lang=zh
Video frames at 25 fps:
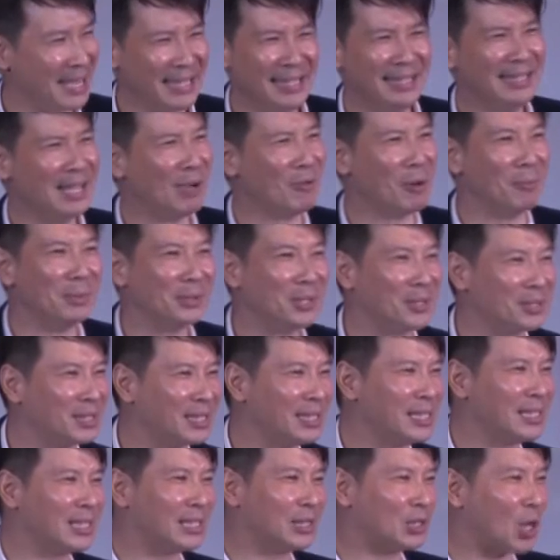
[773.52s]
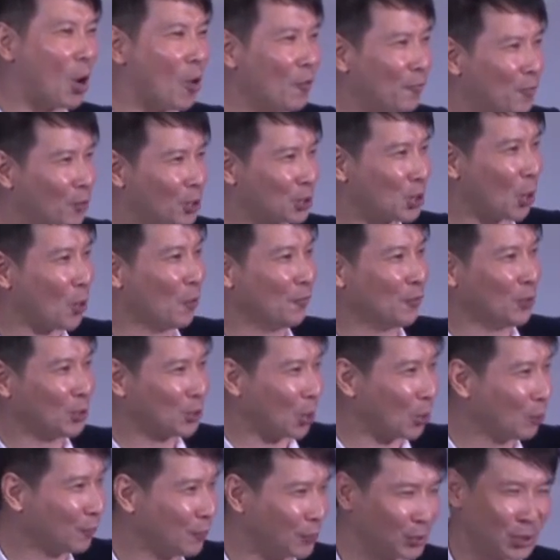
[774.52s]
每一年我们都是一直重复
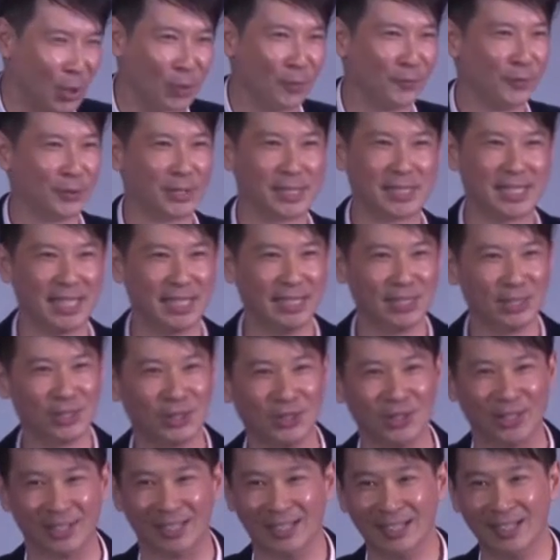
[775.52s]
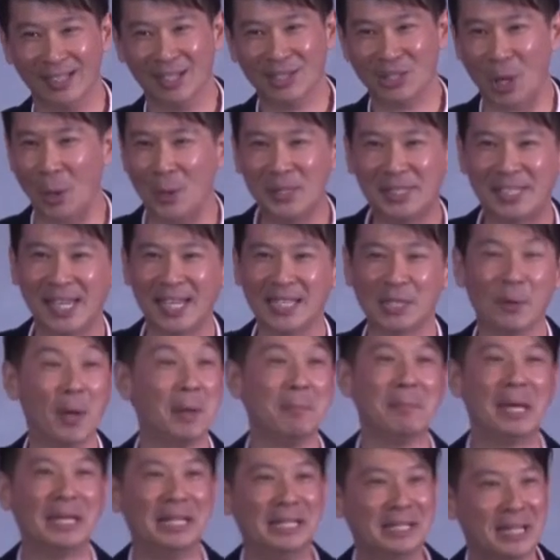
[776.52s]
的庆祝，有一些的因
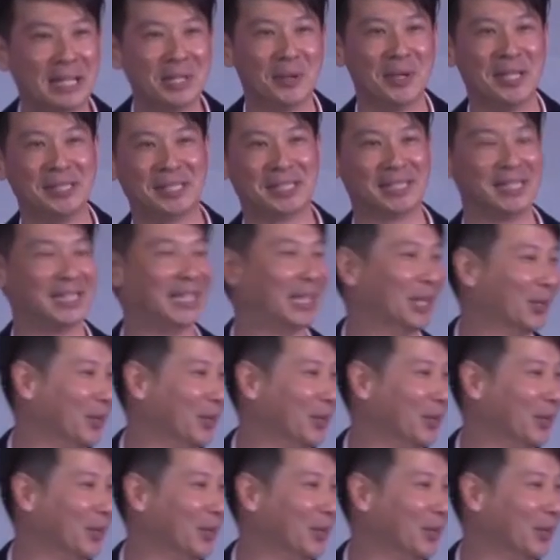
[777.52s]
为每一年有一次